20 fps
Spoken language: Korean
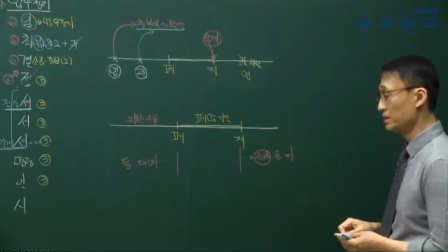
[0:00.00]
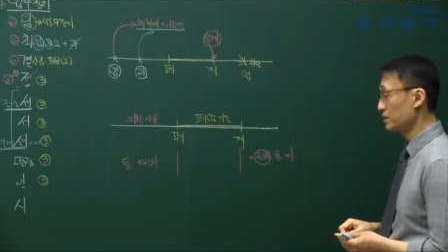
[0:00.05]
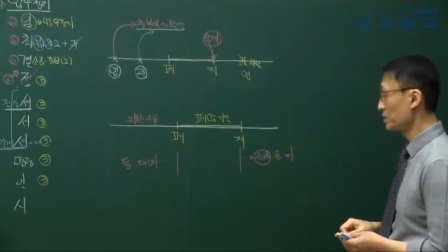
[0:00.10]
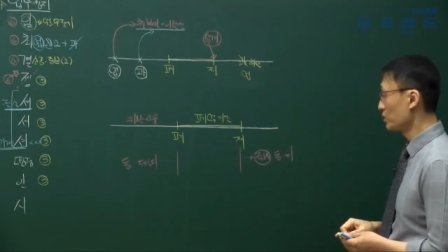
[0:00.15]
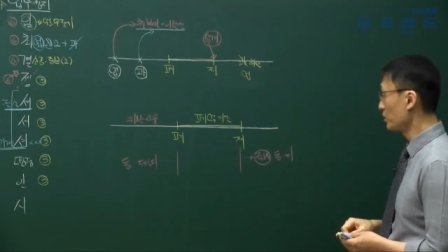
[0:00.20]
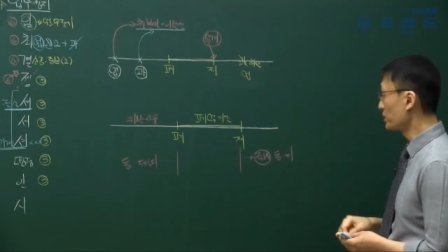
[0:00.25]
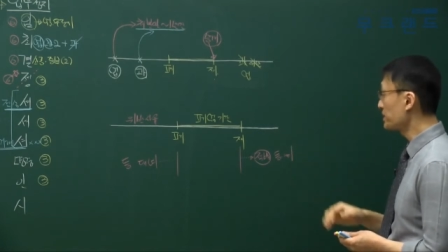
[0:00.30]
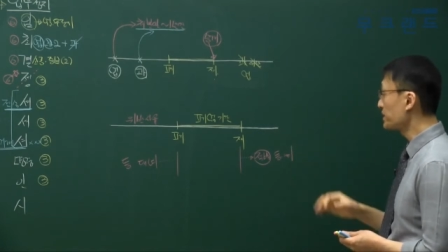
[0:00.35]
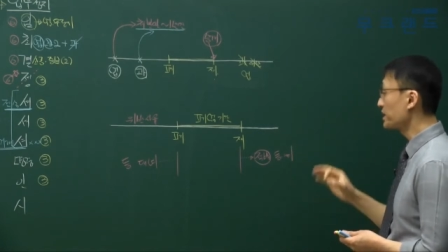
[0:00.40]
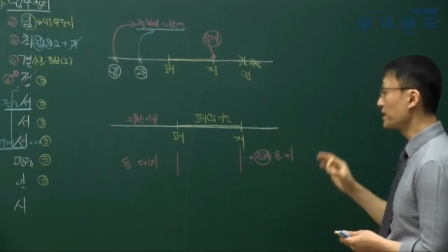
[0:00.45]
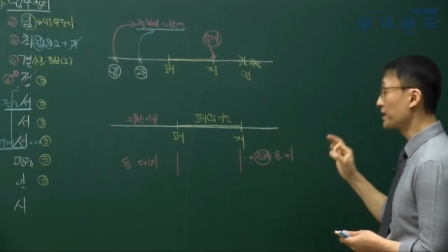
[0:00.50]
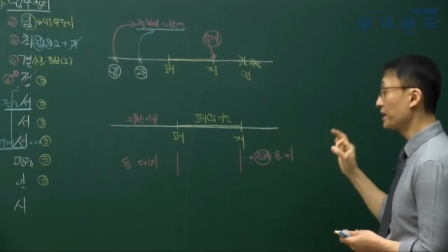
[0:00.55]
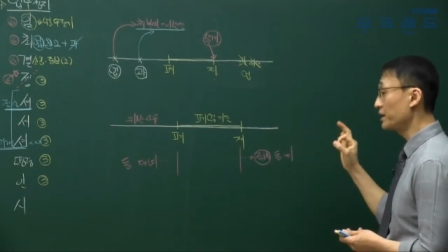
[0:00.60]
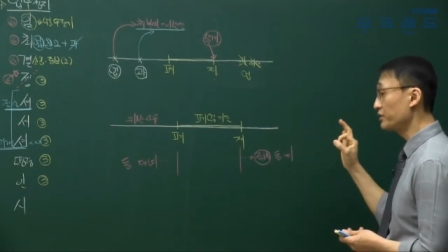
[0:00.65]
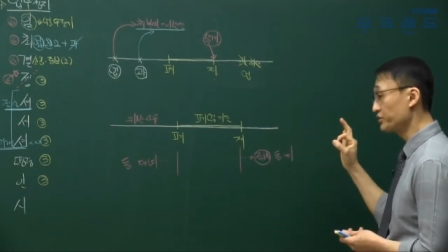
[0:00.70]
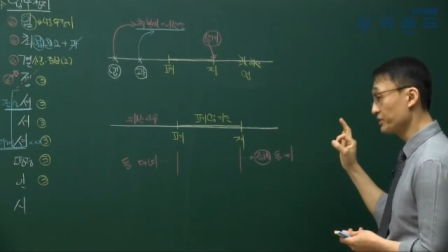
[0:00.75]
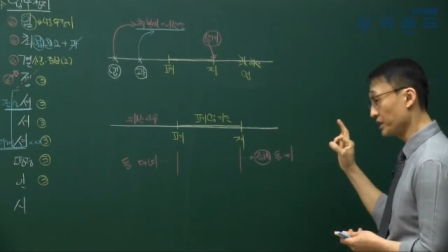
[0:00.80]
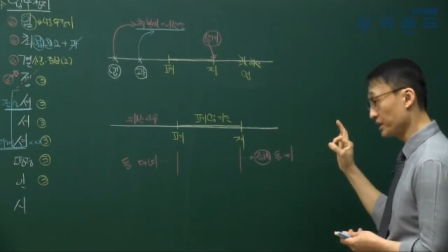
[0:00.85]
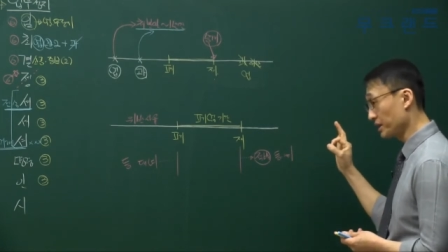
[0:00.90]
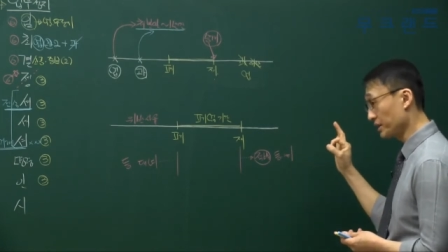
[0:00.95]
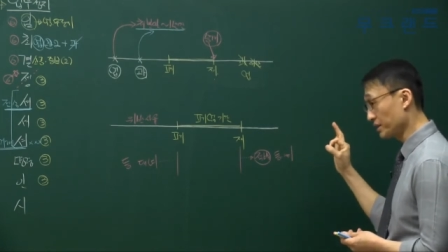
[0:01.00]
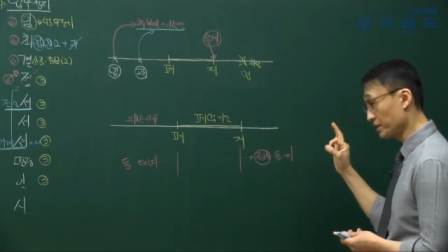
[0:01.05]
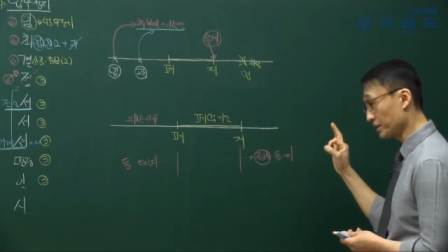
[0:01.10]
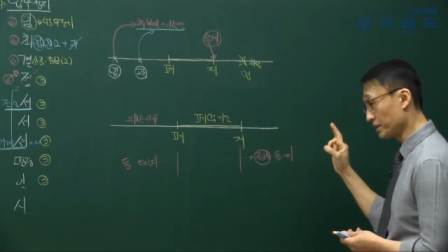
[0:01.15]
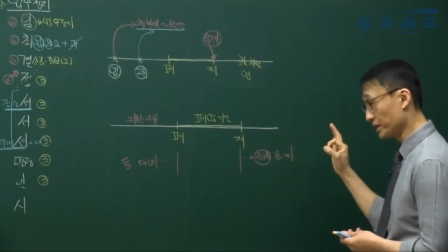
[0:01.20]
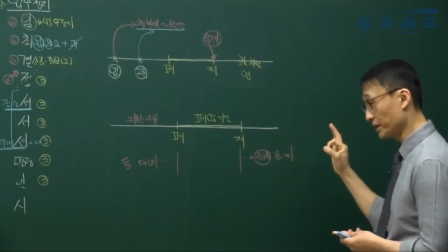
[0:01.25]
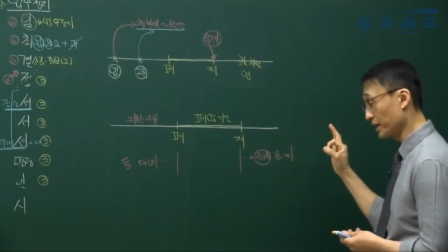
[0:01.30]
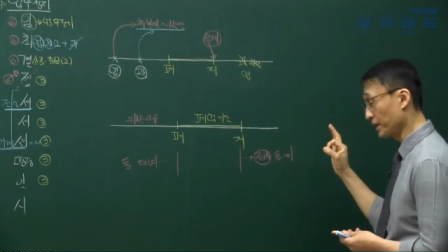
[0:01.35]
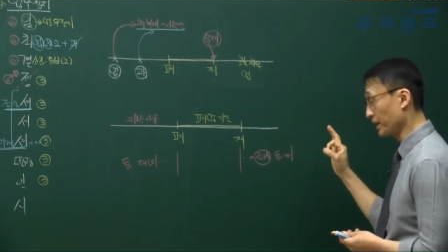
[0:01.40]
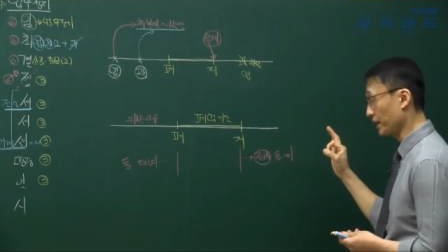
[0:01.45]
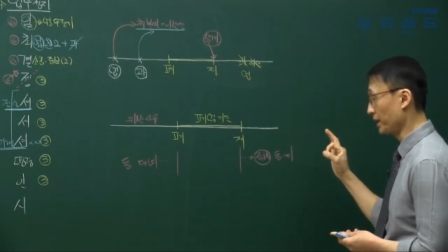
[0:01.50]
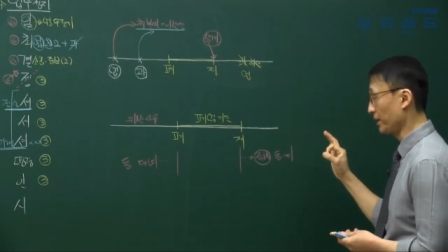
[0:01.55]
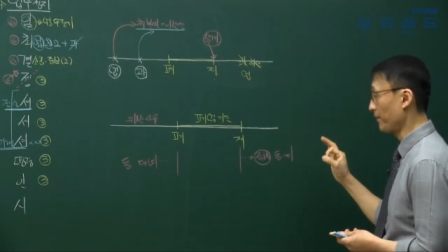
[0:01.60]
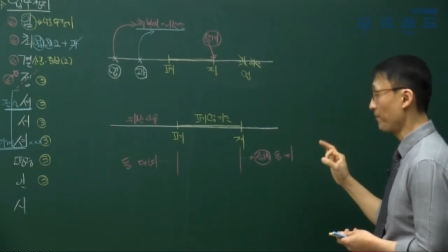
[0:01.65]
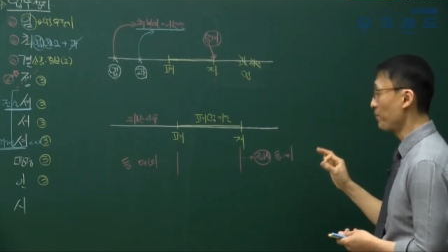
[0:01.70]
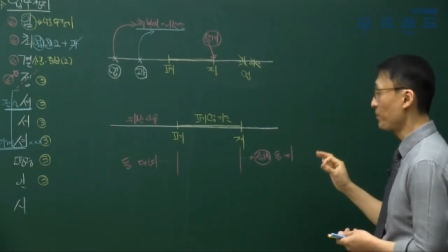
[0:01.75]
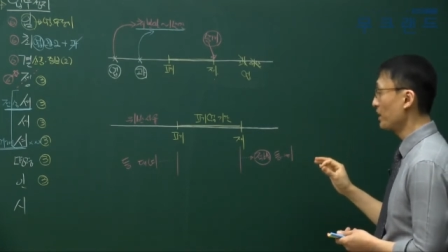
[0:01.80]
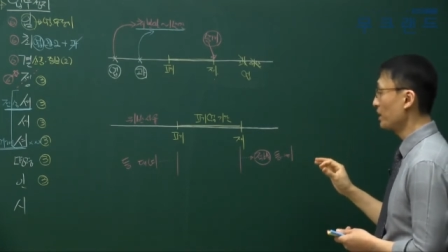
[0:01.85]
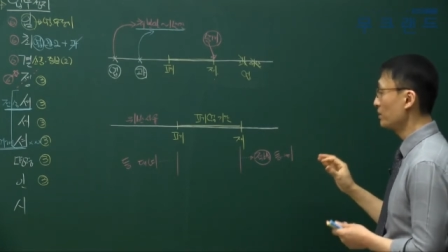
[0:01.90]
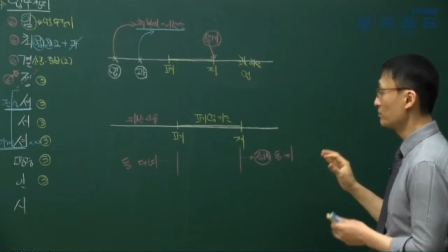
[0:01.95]
원칙은 할 수 있다는 건데
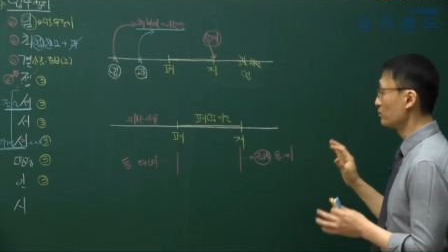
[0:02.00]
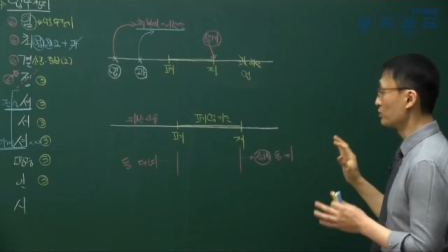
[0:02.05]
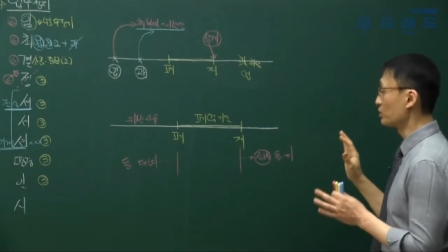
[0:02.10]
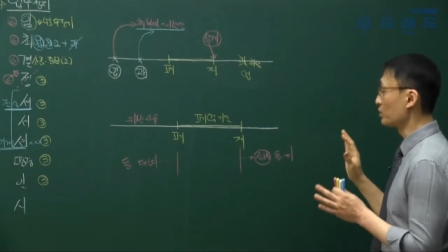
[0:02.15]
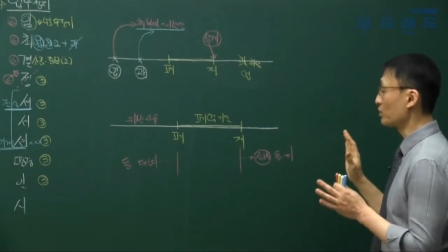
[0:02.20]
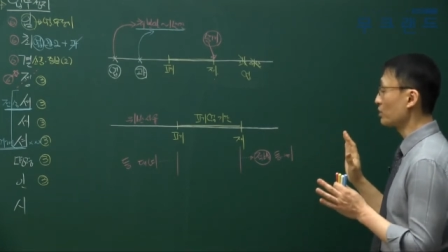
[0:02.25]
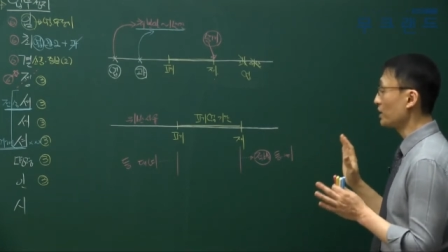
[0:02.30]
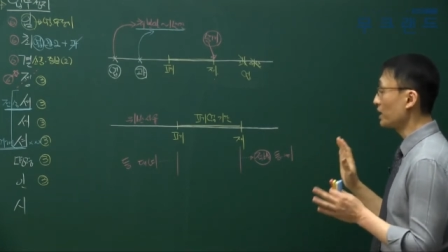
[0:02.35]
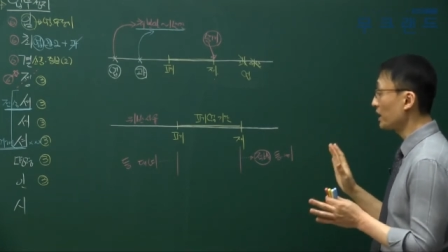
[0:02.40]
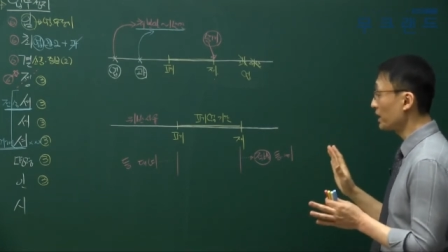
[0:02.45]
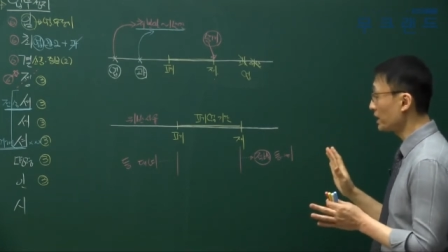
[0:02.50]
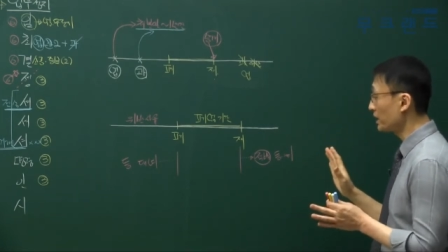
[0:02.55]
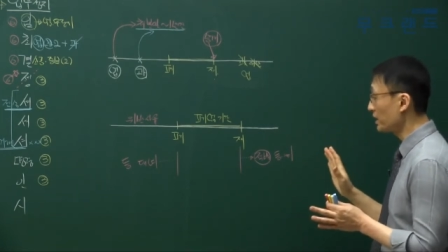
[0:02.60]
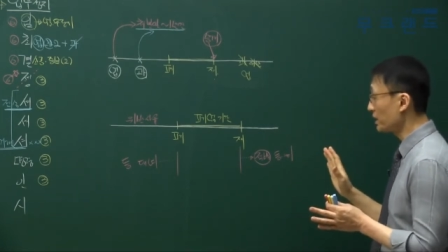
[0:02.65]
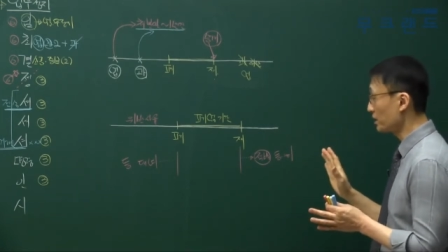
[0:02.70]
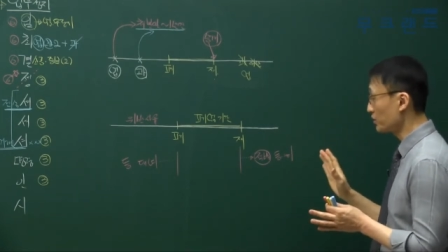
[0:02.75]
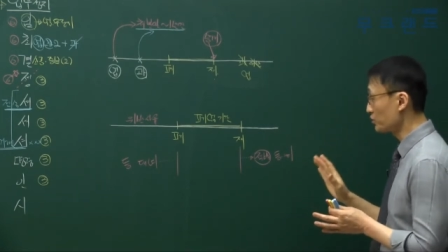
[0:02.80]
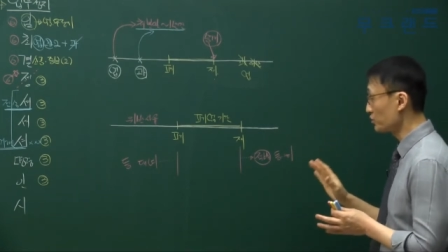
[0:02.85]
무조건 하냐 이게